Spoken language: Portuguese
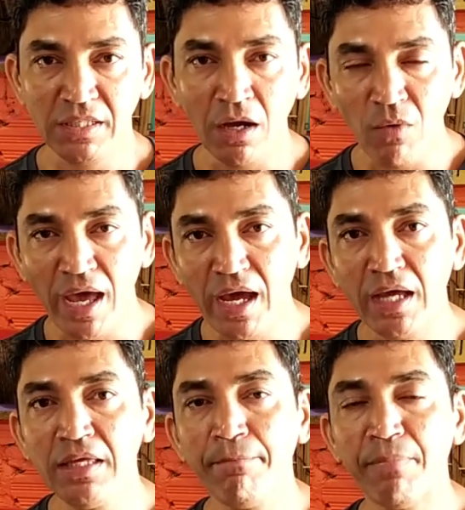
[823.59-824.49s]
não
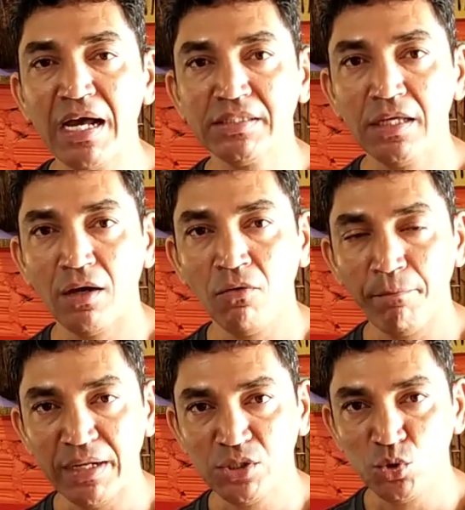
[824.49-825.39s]
erra e passa um
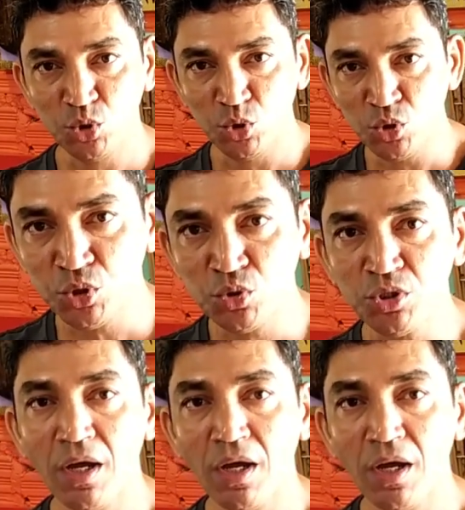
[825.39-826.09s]
preço justo,